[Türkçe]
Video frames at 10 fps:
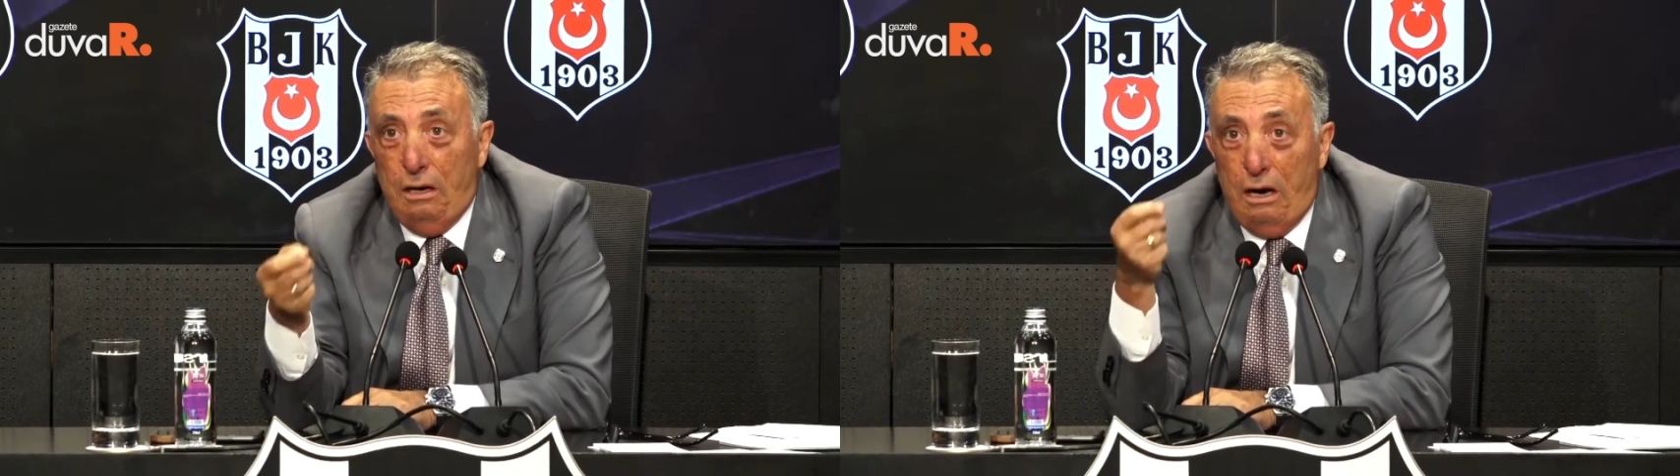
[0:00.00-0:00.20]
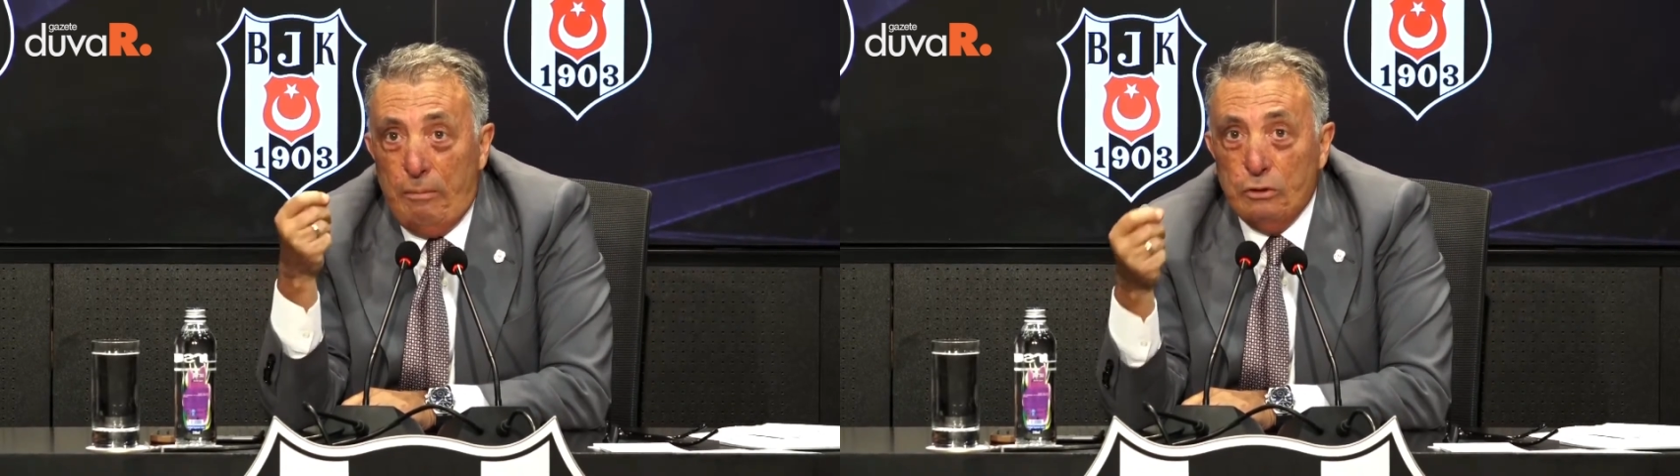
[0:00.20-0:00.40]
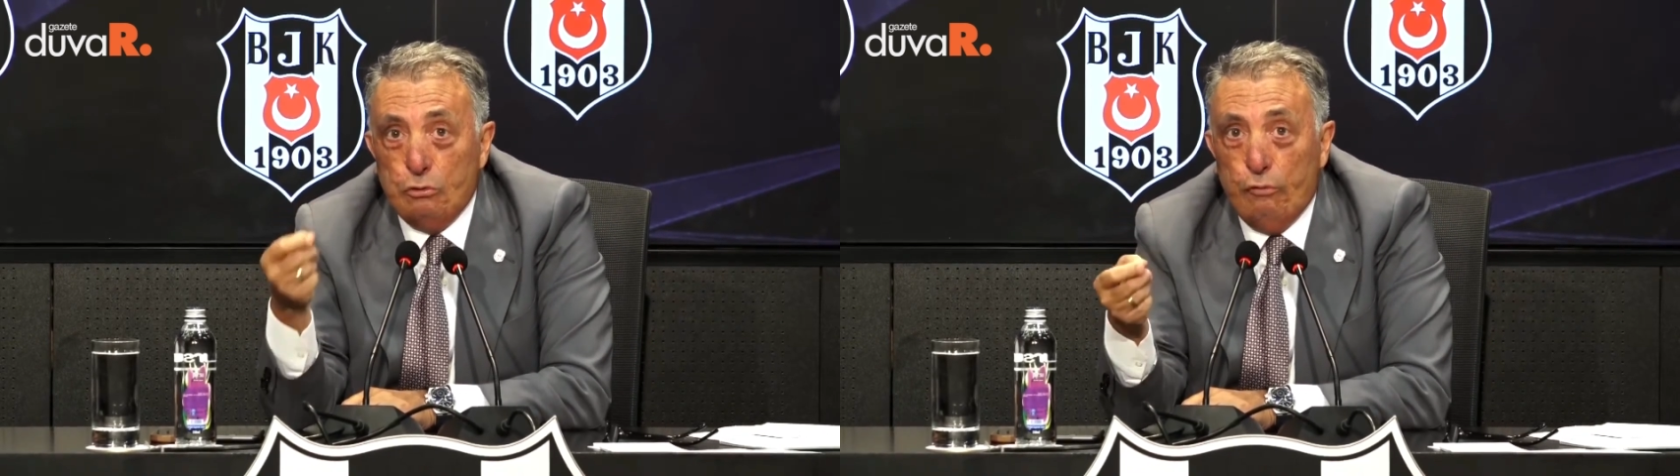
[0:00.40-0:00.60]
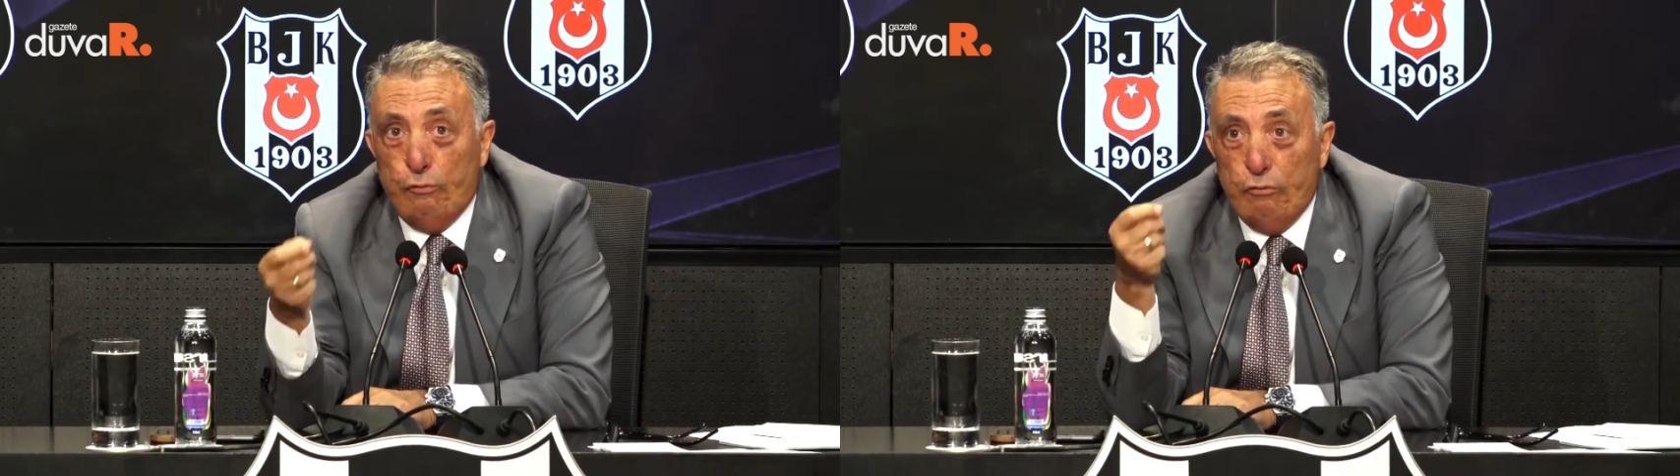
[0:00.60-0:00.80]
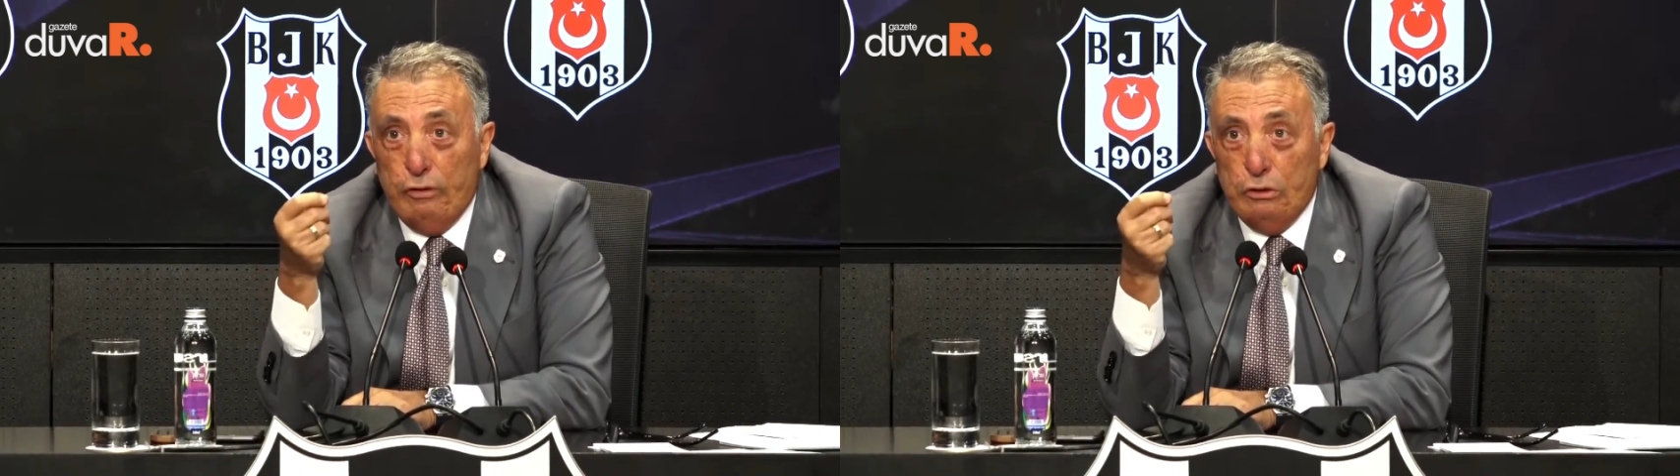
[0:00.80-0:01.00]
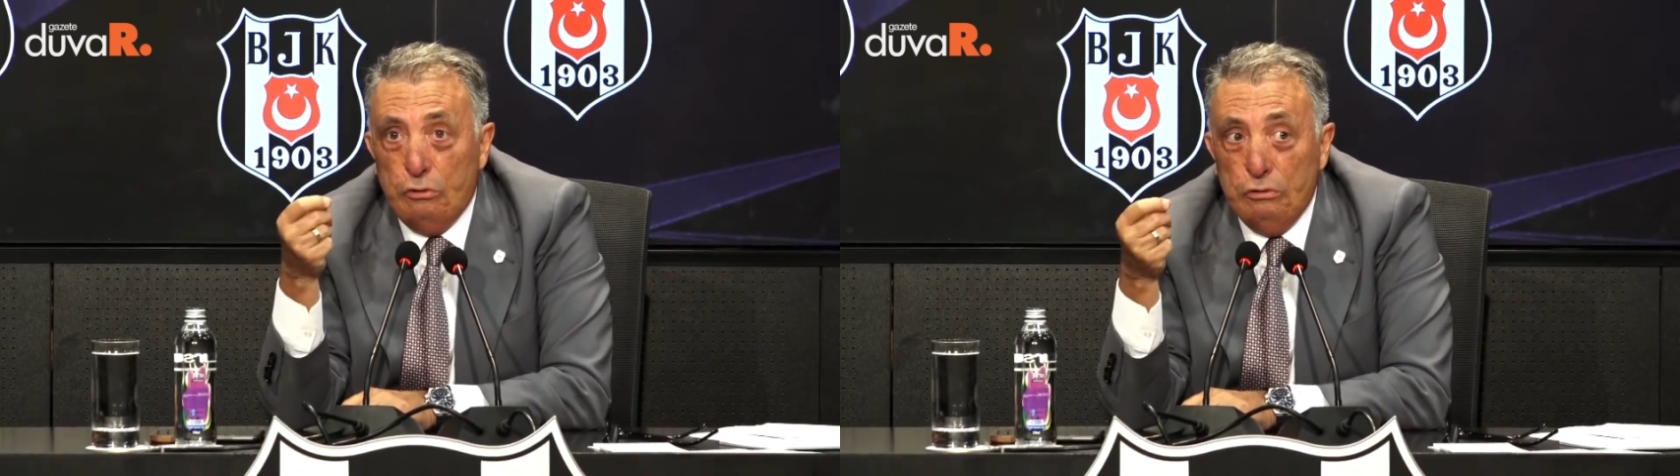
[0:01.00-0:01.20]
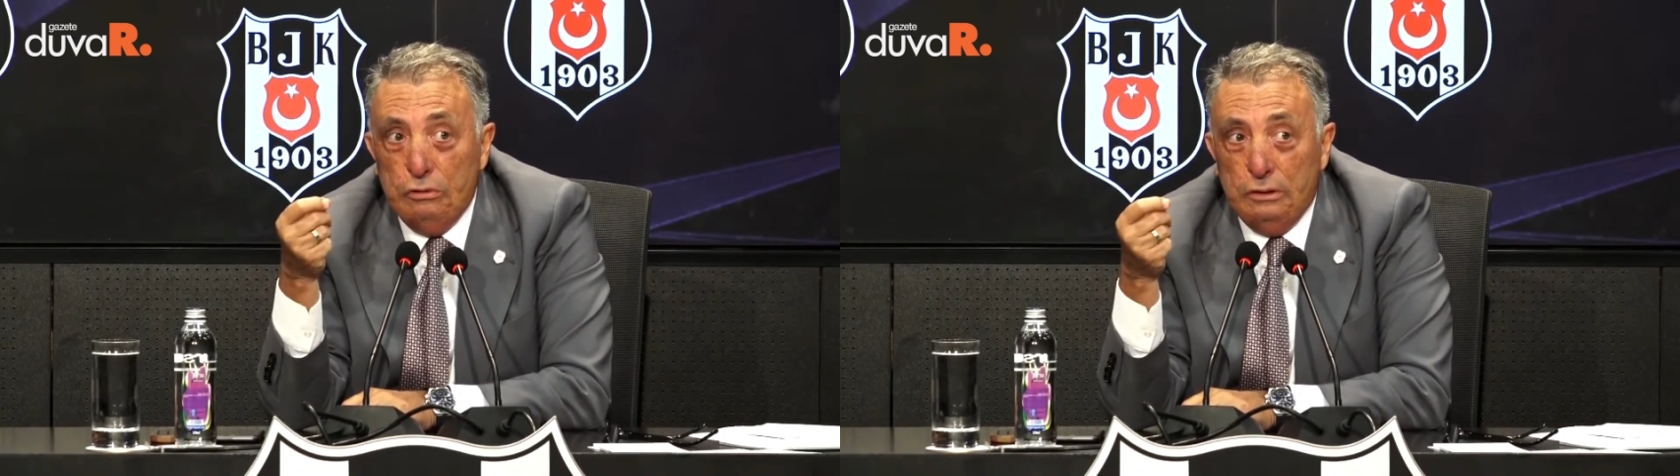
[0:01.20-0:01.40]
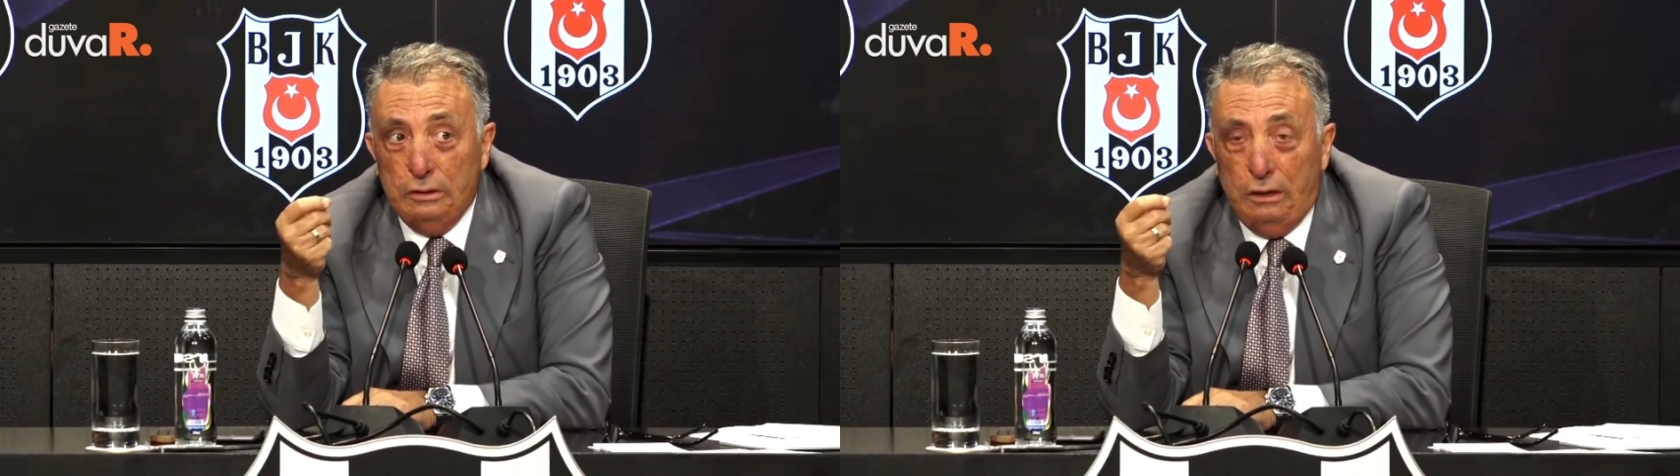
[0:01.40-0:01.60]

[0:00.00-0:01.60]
Ama küfür ve e,